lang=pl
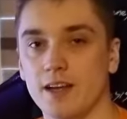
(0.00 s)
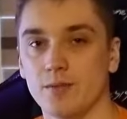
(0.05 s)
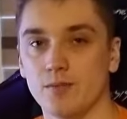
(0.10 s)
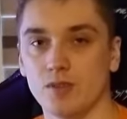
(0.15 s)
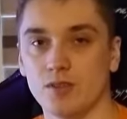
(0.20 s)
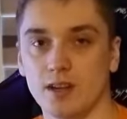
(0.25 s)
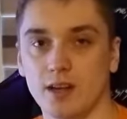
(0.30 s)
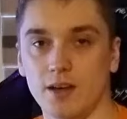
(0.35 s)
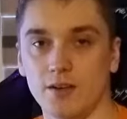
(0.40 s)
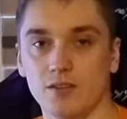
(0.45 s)

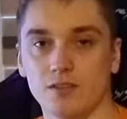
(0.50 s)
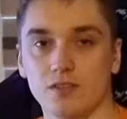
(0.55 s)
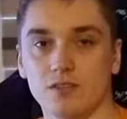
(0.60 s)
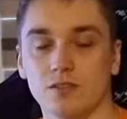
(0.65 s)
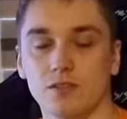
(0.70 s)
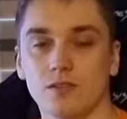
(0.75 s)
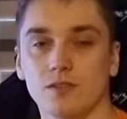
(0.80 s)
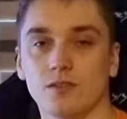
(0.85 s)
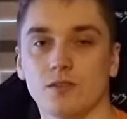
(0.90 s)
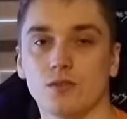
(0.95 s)
Myślałem, że
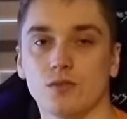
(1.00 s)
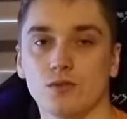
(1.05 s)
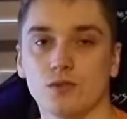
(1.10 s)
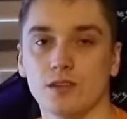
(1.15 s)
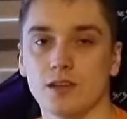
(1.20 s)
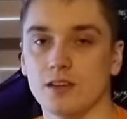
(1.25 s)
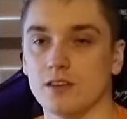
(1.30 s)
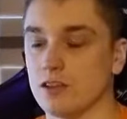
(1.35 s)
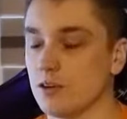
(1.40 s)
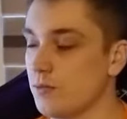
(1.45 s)
to
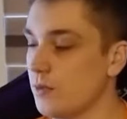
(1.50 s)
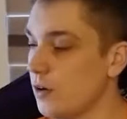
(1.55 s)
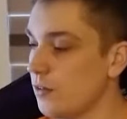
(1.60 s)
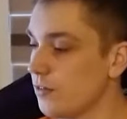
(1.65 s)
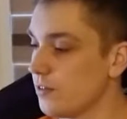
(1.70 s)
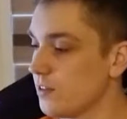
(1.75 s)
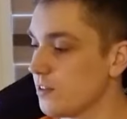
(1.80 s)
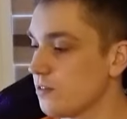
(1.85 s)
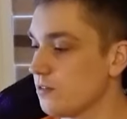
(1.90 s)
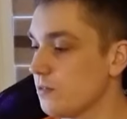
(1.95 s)
router
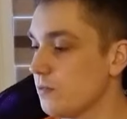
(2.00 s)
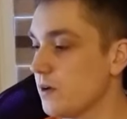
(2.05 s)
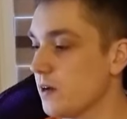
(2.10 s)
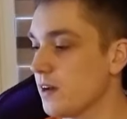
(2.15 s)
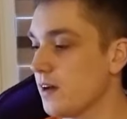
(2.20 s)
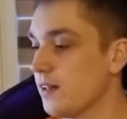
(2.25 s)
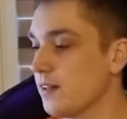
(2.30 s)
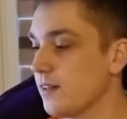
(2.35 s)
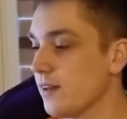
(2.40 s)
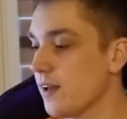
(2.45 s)
domowy jest
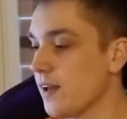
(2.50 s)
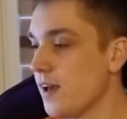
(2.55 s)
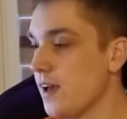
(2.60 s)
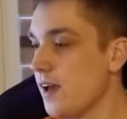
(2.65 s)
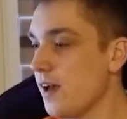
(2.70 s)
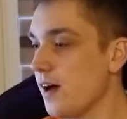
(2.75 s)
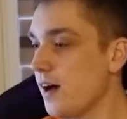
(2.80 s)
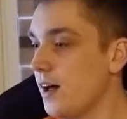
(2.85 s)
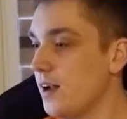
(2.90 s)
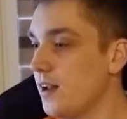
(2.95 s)
wymagany,
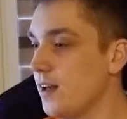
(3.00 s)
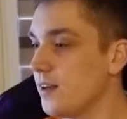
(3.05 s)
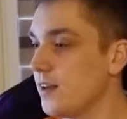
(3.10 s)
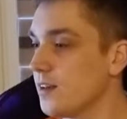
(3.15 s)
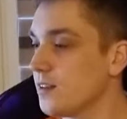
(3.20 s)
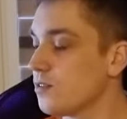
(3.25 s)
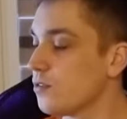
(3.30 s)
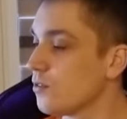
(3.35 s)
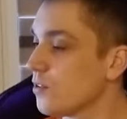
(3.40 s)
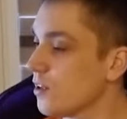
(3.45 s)
ale
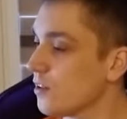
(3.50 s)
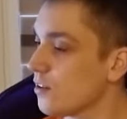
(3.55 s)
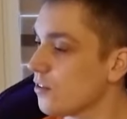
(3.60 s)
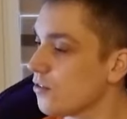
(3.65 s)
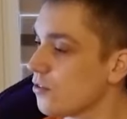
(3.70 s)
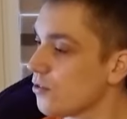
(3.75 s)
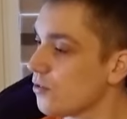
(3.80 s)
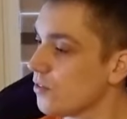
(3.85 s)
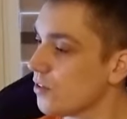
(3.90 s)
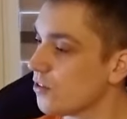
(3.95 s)
jest tutaj
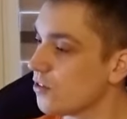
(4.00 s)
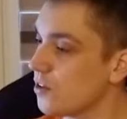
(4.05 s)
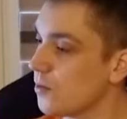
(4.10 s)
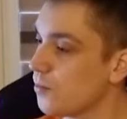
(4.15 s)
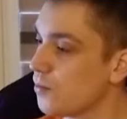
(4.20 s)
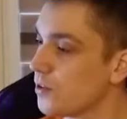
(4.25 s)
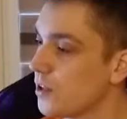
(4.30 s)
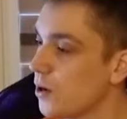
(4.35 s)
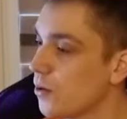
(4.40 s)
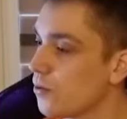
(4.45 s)
też również na
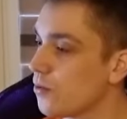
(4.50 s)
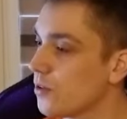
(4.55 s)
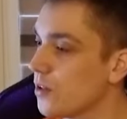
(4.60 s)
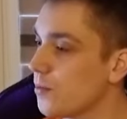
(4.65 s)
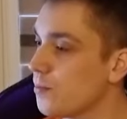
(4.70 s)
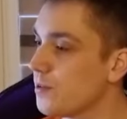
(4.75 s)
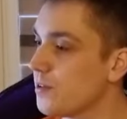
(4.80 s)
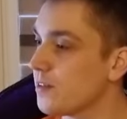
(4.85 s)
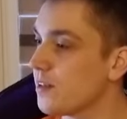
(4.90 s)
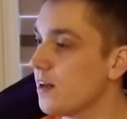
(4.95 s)
pudełku
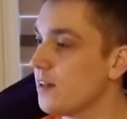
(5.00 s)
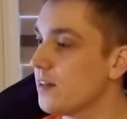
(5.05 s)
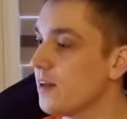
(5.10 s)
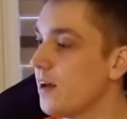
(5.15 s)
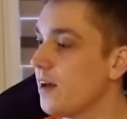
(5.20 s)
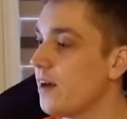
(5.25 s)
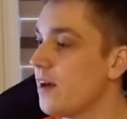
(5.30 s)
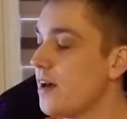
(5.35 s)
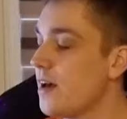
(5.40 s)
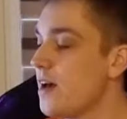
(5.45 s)

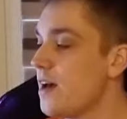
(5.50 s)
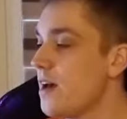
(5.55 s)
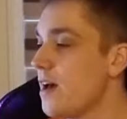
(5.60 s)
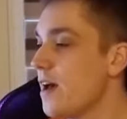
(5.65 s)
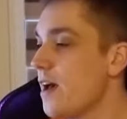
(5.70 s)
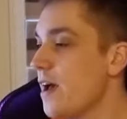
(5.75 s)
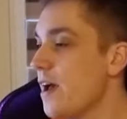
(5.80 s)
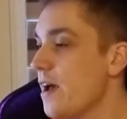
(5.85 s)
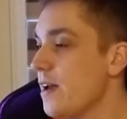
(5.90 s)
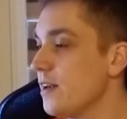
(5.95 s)
napisane
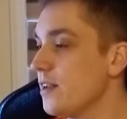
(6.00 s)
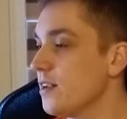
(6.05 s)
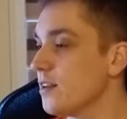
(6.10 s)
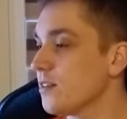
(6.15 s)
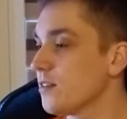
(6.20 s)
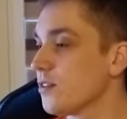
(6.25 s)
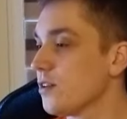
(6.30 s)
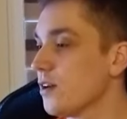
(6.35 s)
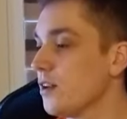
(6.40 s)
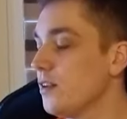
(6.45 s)
e, i na
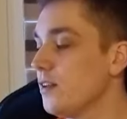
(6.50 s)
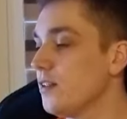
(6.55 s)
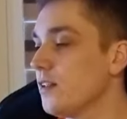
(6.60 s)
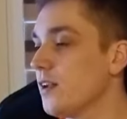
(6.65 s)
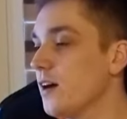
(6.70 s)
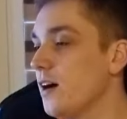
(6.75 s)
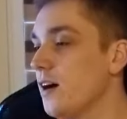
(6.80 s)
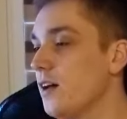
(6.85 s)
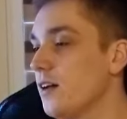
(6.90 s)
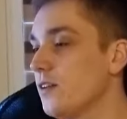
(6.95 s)
stronie
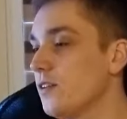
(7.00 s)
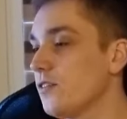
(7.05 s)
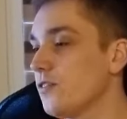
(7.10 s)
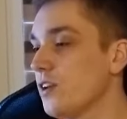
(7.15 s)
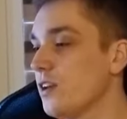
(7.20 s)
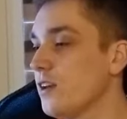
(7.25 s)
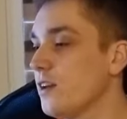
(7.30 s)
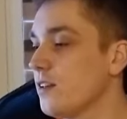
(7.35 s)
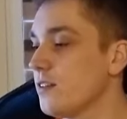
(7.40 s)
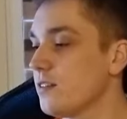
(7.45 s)
Lidra,
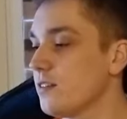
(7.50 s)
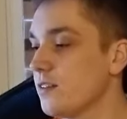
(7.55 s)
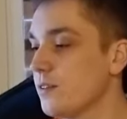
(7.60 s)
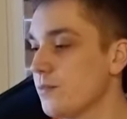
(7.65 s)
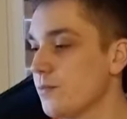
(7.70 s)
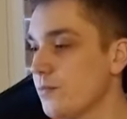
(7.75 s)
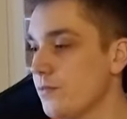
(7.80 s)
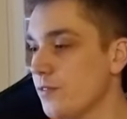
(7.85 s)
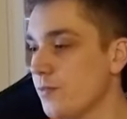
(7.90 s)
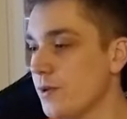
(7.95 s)
że jest
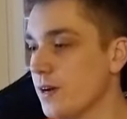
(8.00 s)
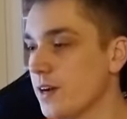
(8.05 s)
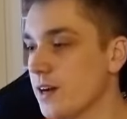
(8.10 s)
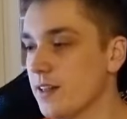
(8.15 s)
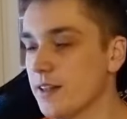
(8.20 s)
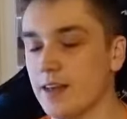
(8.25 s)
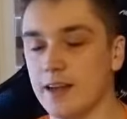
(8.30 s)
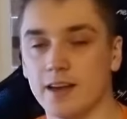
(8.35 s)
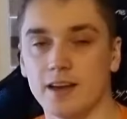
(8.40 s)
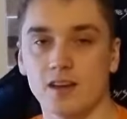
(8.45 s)

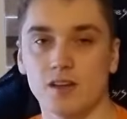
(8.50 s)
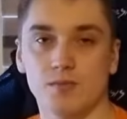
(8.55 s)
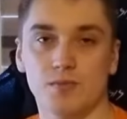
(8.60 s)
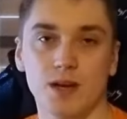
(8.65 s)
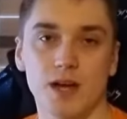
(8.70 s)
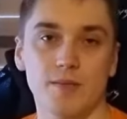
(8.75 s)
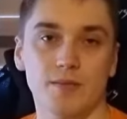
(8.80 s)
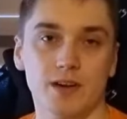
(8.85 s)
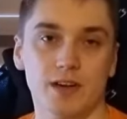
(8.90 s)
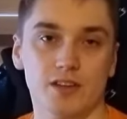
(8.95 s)
wymagana jakaś
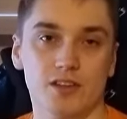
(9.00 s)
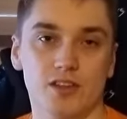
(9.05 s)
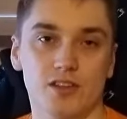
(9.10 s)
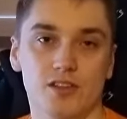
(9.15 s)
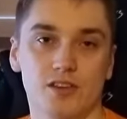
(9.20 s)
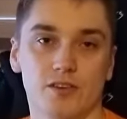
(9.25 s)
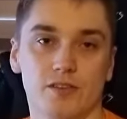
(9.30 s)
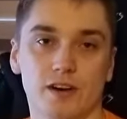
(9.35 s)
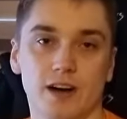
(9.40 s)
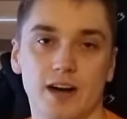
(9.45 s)
bramka
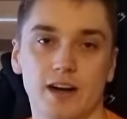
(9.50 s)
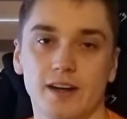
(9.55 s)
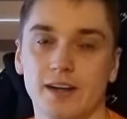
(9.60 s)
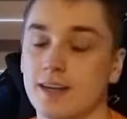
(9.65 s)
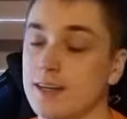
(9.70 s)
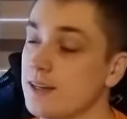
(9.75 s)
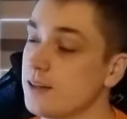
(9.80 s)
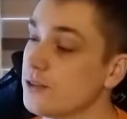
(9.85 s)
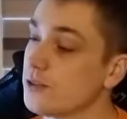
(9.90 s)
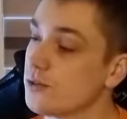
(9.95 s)
sieciowa,
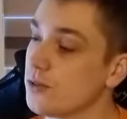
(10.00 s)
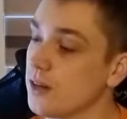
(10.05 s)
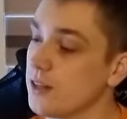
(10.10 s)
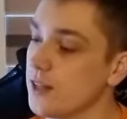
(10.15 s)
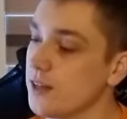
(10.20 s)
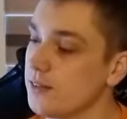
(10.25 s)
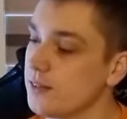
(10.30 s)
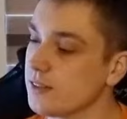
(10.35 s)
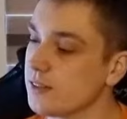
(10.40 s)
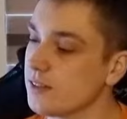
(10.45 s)
która
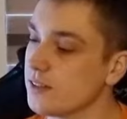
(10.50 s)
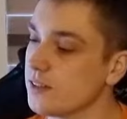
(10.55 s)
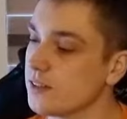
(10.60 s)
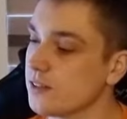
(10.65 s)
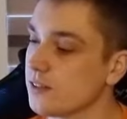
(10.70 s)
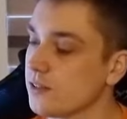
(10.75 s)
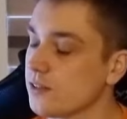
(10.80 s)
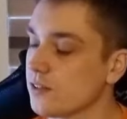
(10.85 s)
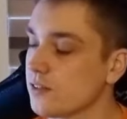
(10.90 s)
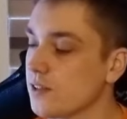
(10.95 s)
nawet nie
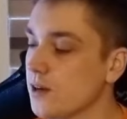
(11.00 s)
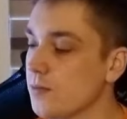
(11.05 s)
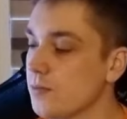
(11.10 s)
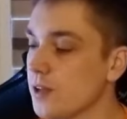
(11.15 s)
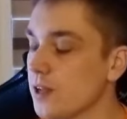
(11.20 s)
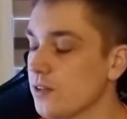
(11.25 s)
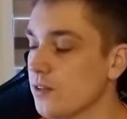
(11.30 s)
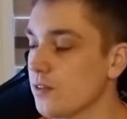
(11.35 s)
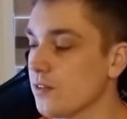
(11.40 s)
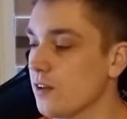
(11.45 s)
jest
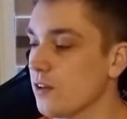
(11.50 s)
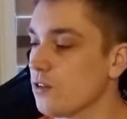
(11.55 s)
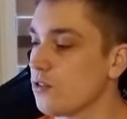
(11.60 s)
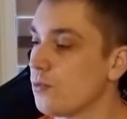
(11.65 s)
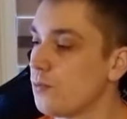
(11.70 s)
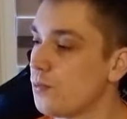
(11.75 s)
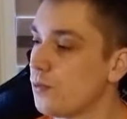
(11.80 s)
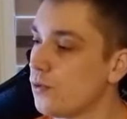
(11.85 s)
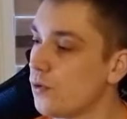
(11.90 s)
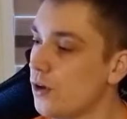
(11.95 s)
dostępna do
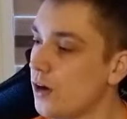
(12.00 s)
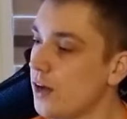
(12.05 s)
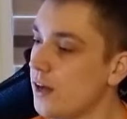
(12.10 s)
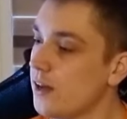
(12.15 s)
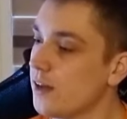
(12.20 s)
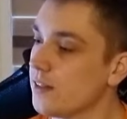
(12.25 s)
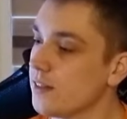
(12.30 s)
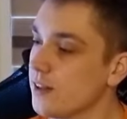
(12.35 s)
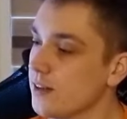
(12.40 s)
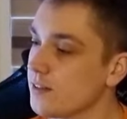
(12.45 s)
zakupu
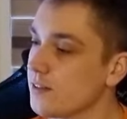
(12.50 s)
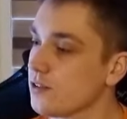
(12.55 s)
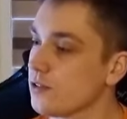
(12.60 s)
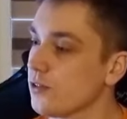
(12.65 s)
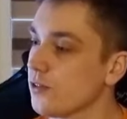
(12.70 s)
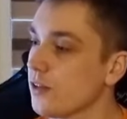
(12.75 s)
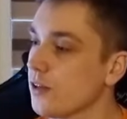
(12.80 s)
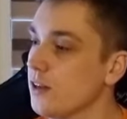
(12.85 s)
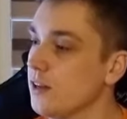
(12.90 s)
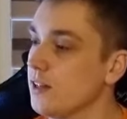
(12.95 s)
na
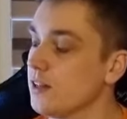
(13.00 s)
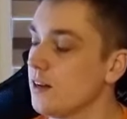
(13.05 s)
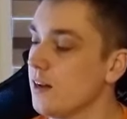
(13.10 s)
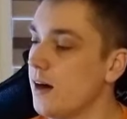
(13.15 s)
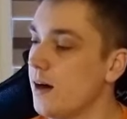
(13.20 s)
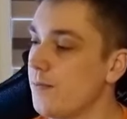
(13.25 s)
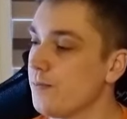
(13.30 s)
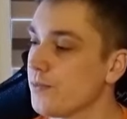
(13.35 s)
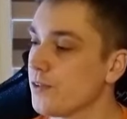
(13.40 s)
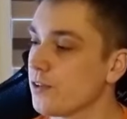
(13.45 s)
stronie
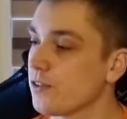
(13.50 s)
Lidla.